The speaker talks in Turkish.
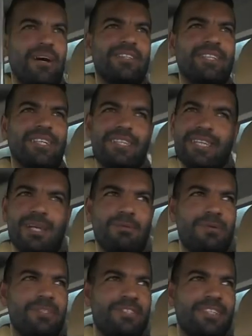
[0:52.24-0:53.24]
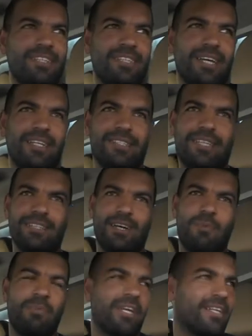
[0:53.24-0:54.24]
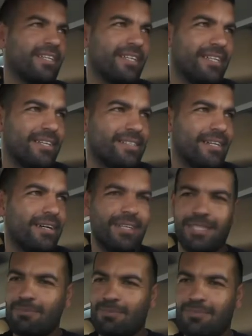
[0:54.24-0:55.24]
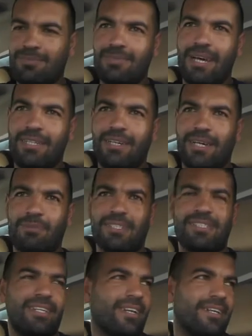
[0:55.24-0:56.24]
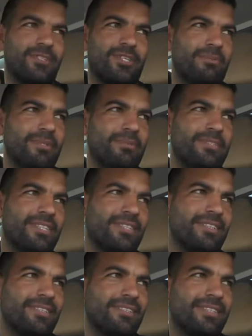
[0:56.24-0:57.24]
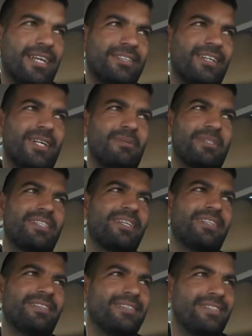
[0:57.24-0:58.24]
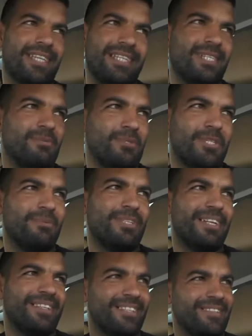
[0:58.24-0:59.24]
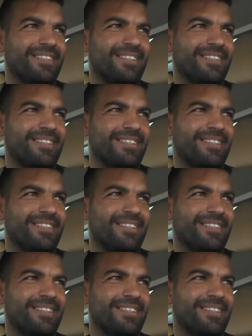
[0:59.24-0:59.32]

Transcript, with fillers: Mantıklı değil abi bence ya. Yani zaten kapalı alanlarda yasak. Adam yani arabasında rahat içebilir bence. Kendi arabası yani. İstediği gibi içebilir yani